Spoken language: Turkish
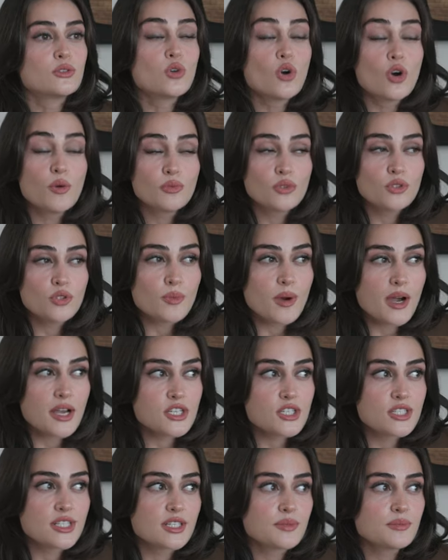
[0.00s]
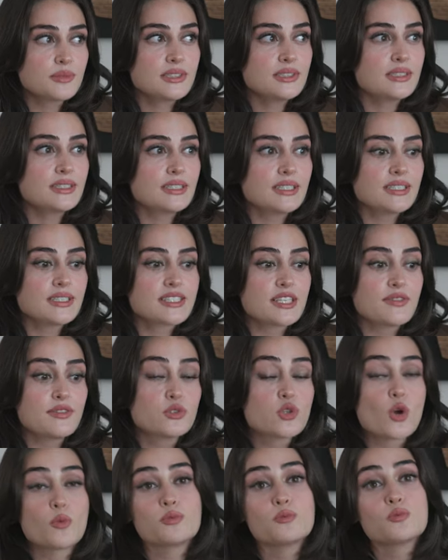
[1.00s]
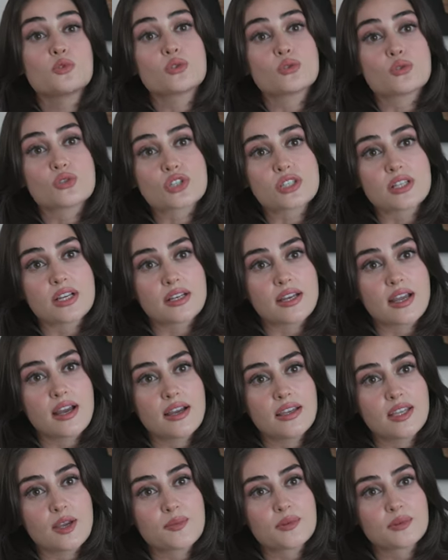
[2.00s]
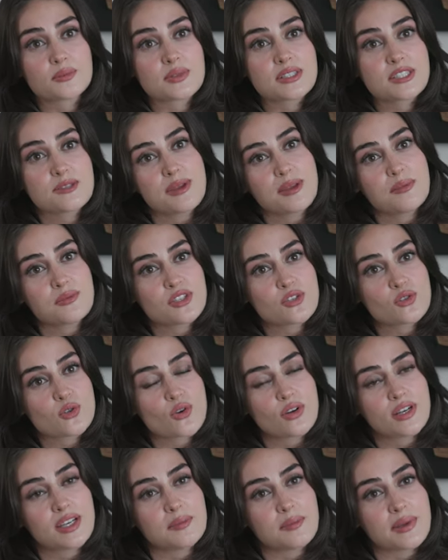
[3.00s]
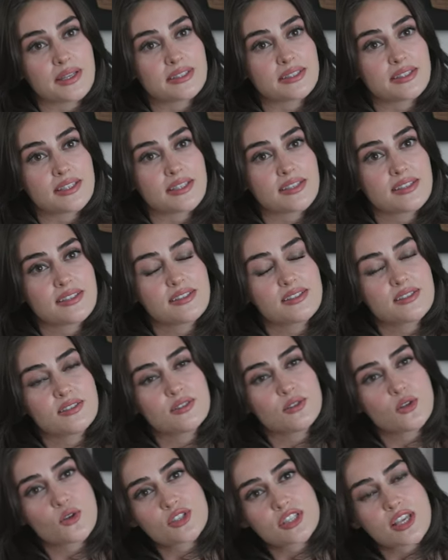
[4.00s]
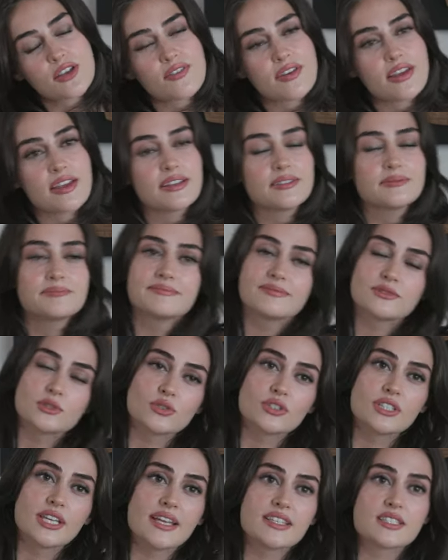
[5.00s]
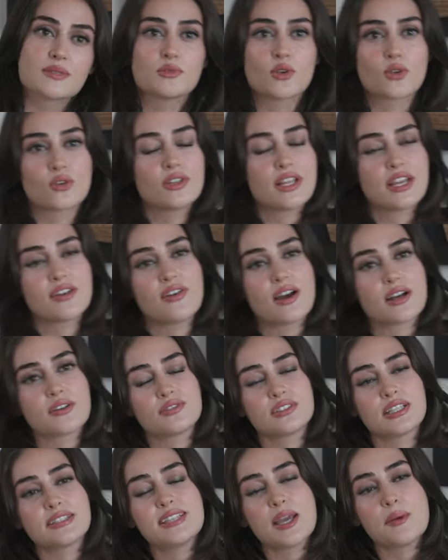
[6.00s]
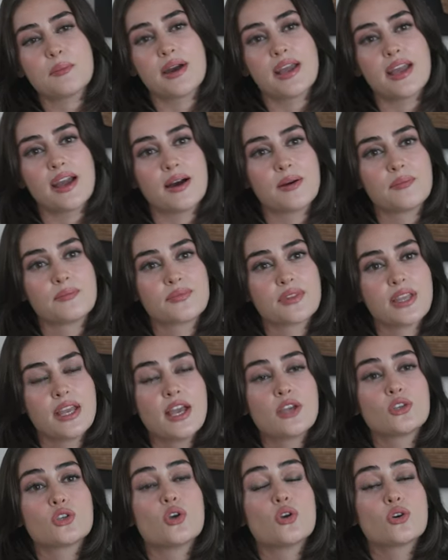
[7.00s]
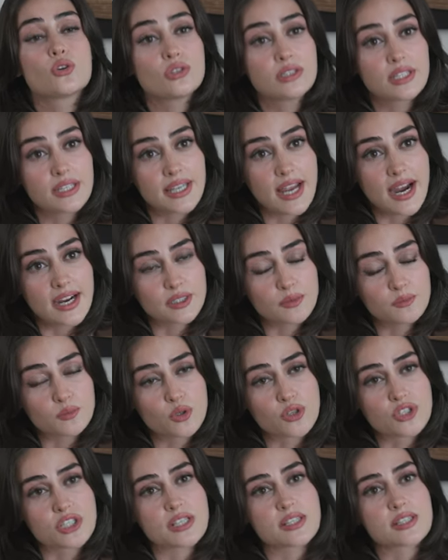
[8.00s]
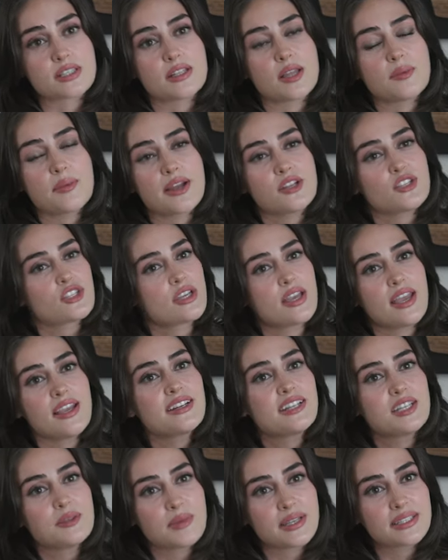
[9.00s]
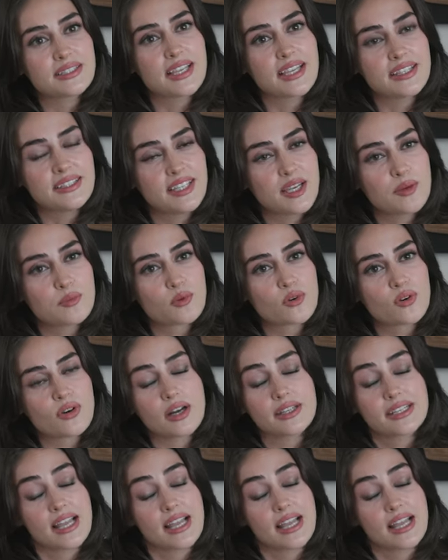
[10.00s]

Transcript: Doğum günü bağışlarımın e, sivil toplum kuruluşlarına yapılması benim için çok kıymetli. LÖSEV'e, Türkiye Eğitim Gönülleri Vakfı'na, TEMA'ya, Köy Okulları Yardım Projesi'ne. Bence en kıymetli hediye bu.